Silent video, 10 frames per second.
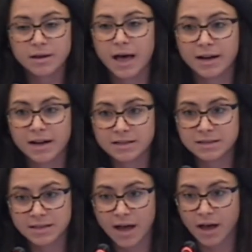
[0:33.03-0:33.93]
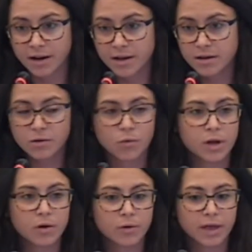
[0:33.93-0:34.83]
analizzare
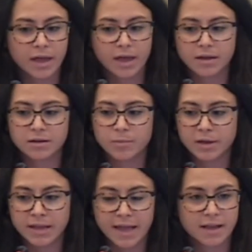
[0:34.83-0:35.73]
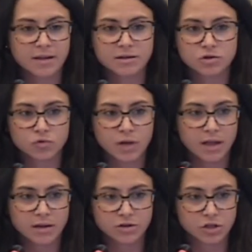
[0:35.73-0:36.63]
quello che dipendenti,
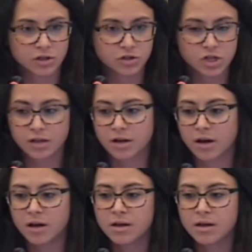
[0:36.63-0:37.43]
studenti, eccetera, eccetera,